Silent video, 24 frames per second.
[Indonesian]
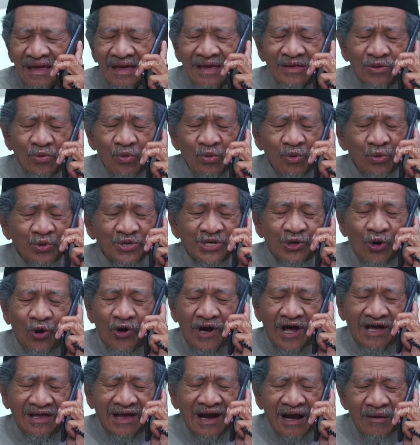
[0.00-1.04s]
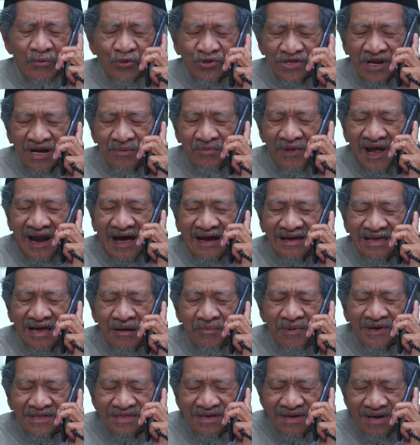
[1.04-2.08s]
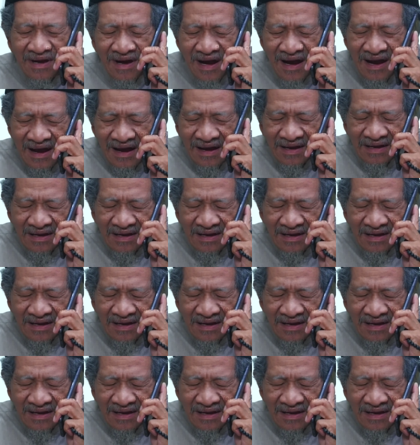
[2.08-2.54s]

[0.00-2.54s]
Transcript: itu kursi rodanya kamu terima lagi apa tidak?